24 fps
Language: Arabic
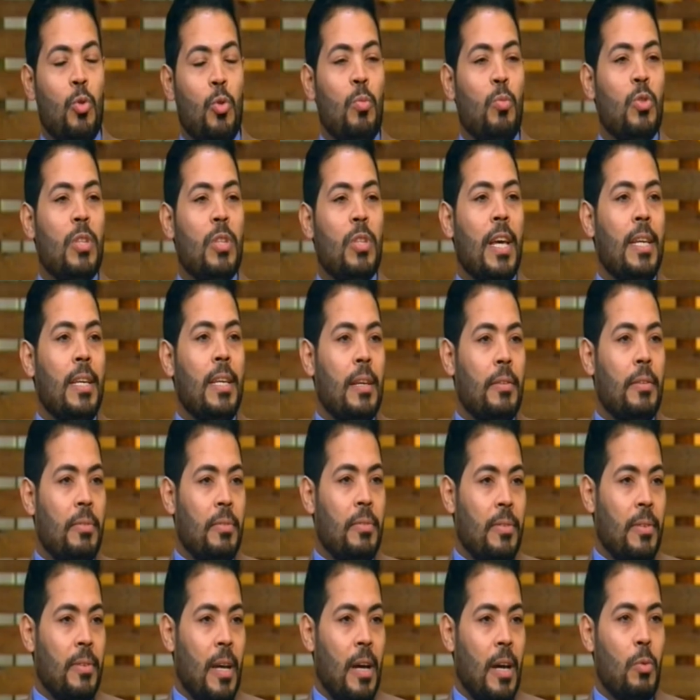هدوء
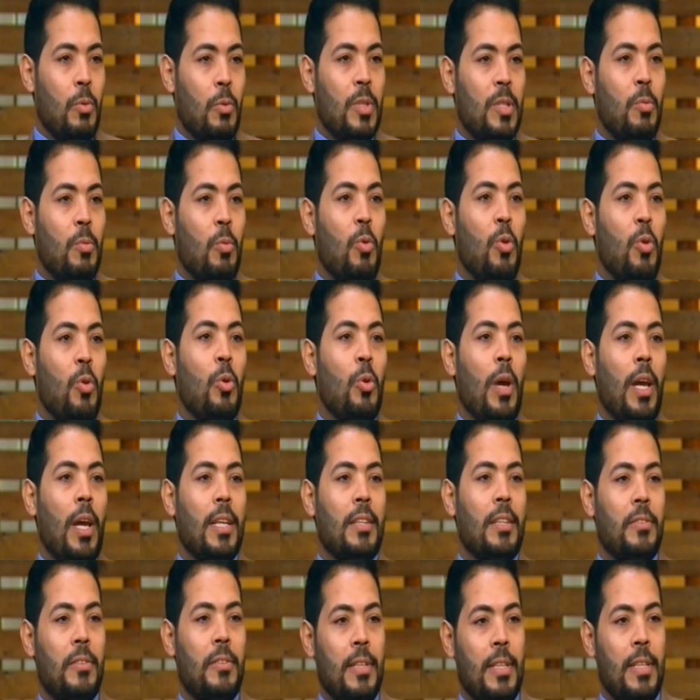مزيف او اسمه كل
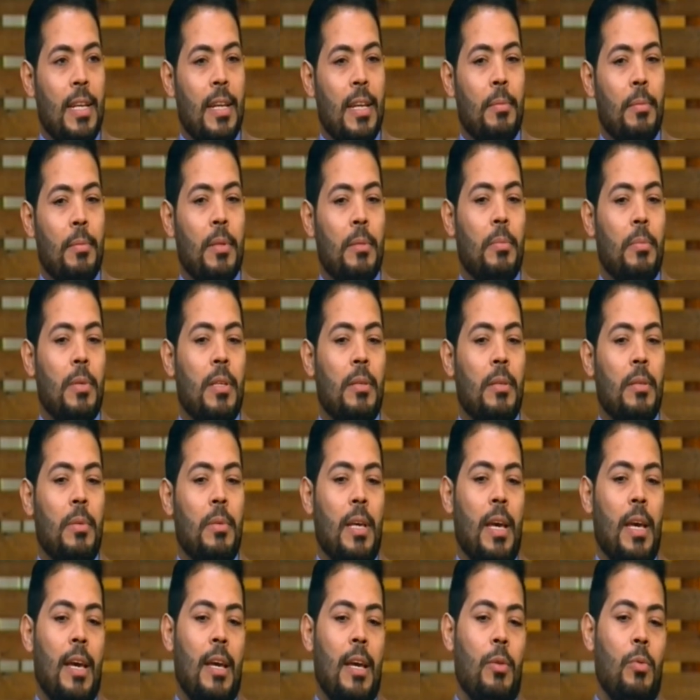واحد فينا بي بي
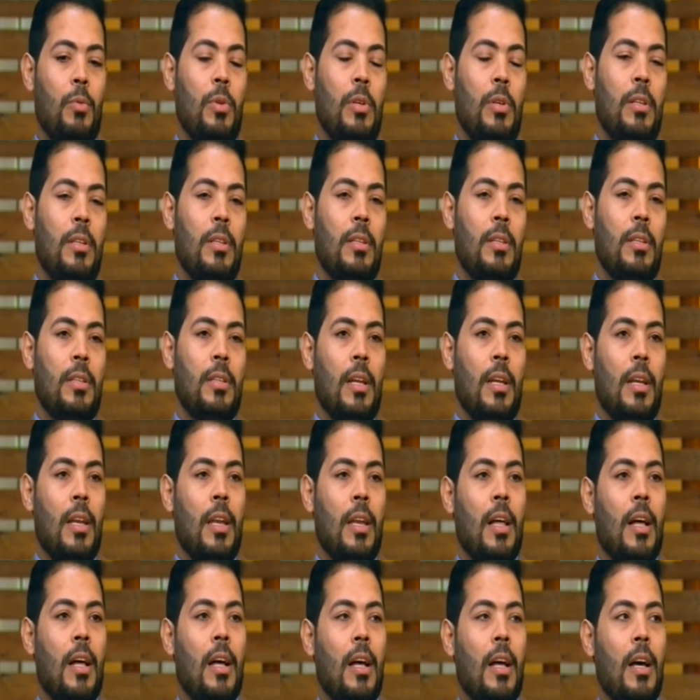بيحاول
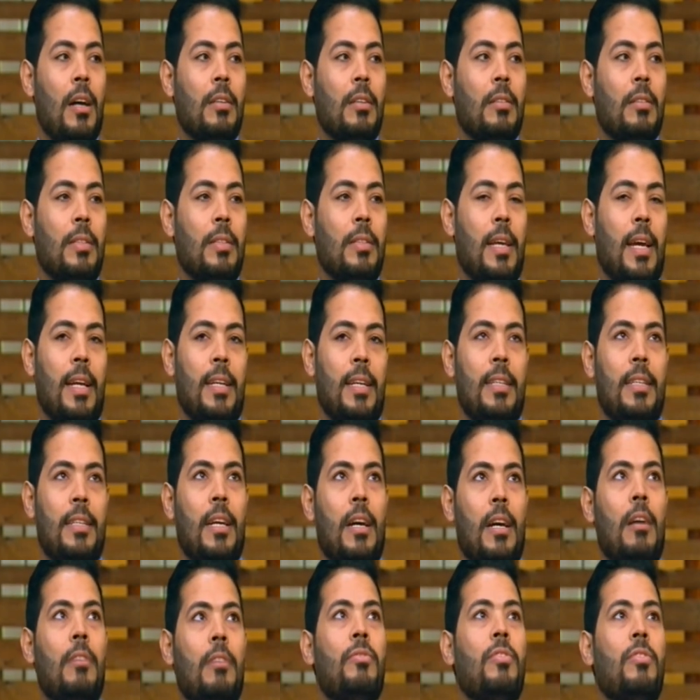يطلع أب يعني
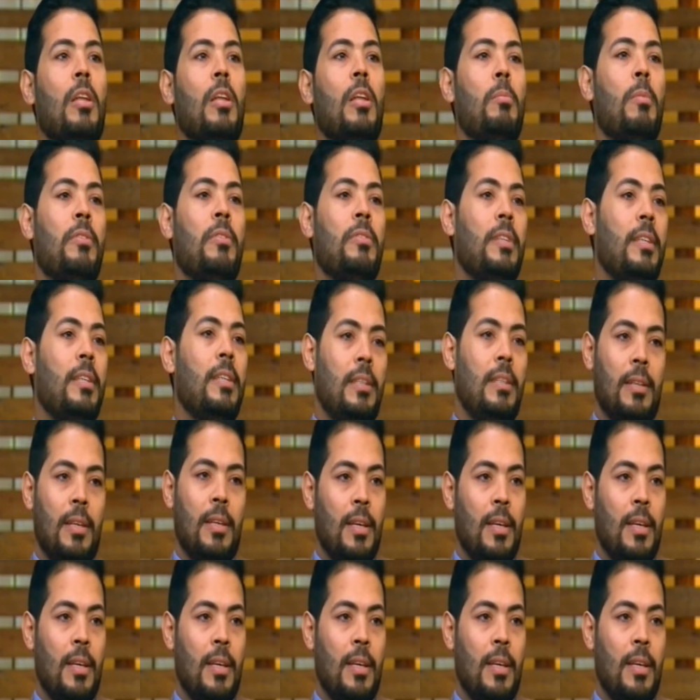افضل ما فيه